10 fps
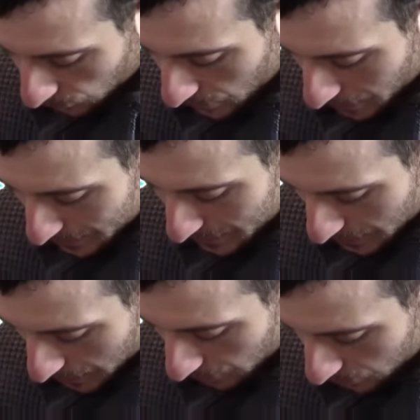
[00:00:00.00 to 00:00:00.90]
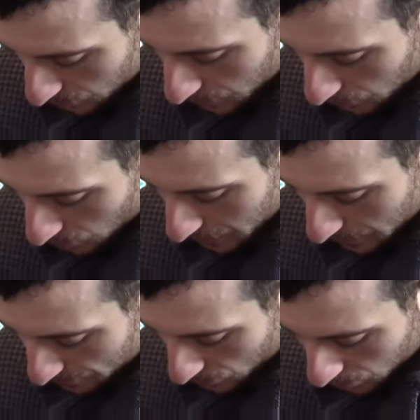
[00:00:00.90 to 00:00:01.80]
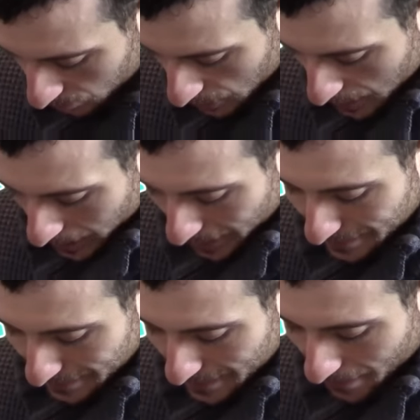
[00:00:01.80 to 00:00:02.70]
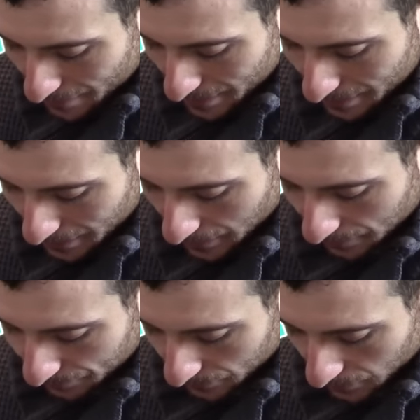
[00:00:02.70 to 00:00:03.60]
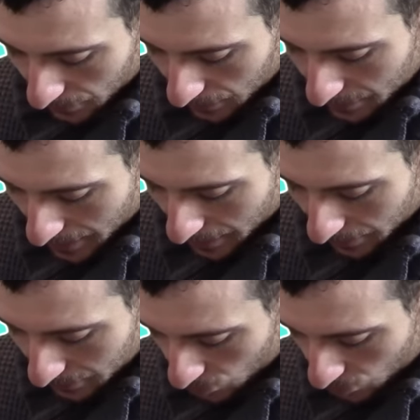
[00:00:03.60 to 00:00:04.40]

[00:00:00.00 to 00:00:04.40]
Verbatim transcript: sfidare Sinergo in qualche modo. Anzi, se avete idea di